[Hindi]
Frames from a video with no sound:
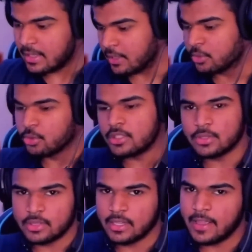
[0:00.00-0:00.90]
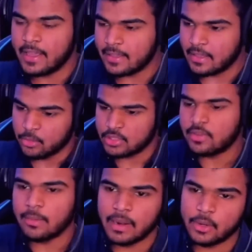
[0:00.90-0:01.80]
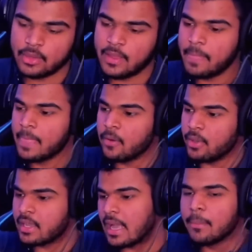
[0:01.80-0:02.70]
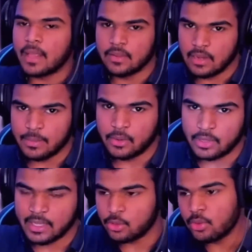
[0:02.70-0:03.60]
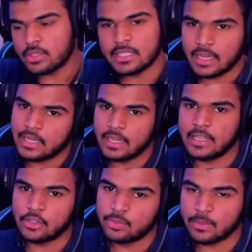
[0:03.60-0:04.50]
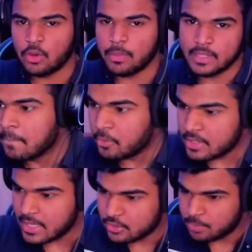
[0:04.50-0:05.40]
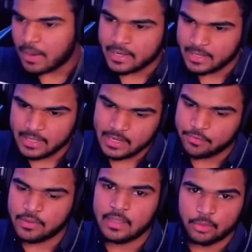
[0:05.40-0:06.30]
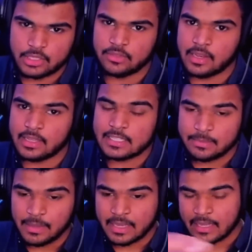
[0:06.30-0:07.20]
देखो दो चीज होती है ना एक इमोशन वाला पार्ट हो गया और एक काम करने वाला पार्ट हो गया ये दोनों चीज अलग अलग है तुम सबको पता है तो ये जो पार्ट है ना ये लेफ्ट वाला इमोशन वाला इसमें